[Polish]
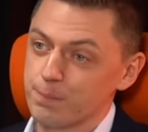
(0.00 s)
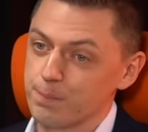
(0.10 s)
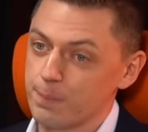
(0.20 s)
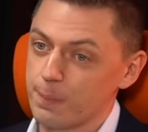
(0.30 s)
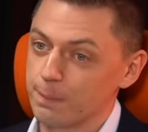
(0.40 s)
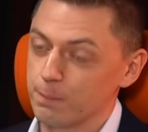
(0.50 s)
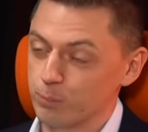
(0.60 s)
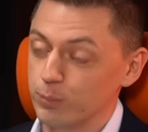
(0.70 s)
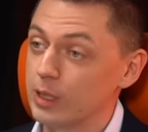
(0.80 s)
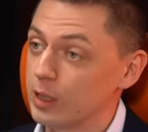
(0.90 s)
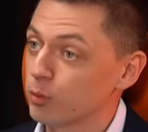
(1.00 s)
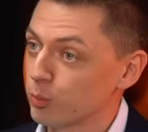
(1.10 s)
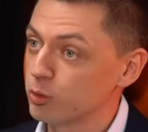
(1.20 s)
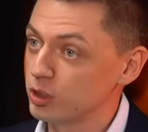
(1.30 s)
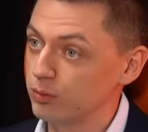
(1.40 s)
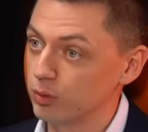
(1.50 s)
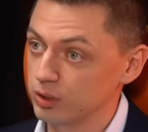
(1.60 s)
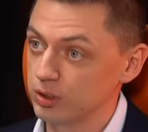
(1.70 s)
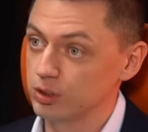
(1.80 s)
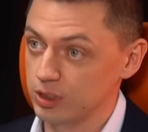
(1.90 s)
Mm, mają dają tą
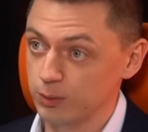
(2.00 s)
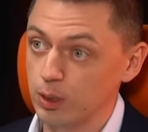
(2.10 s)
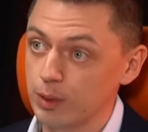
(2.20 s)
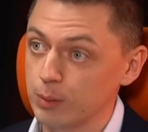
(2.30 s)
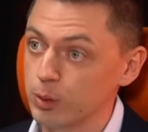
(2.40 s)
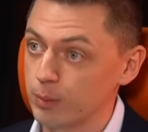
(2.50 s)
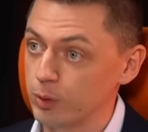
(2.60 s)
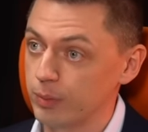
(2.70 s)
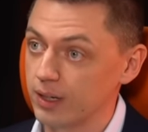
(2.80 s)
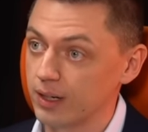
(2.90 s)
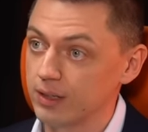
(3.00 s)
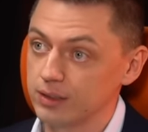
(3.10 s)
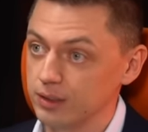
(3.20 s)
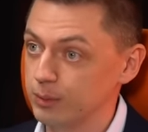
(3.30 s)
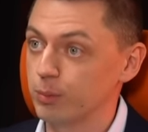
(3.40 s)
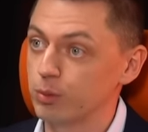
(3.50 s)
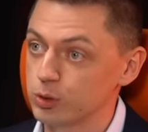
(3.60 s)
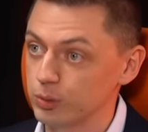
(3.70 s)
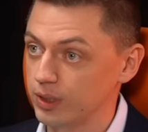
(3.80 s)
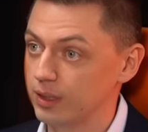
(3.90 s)
możliwość, że biorę laptopa pod pachę i po
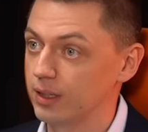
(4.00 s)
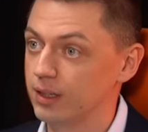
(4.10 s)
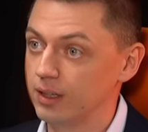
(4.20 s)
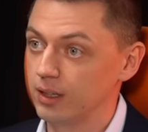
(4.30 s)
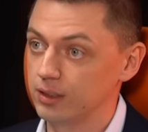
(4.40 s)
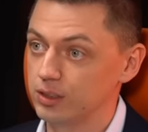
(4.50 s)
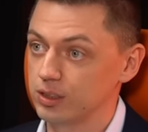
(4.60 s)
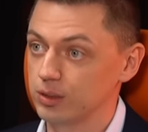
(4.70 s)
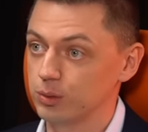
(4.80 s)
prostu jadę e, gdzieś mhm.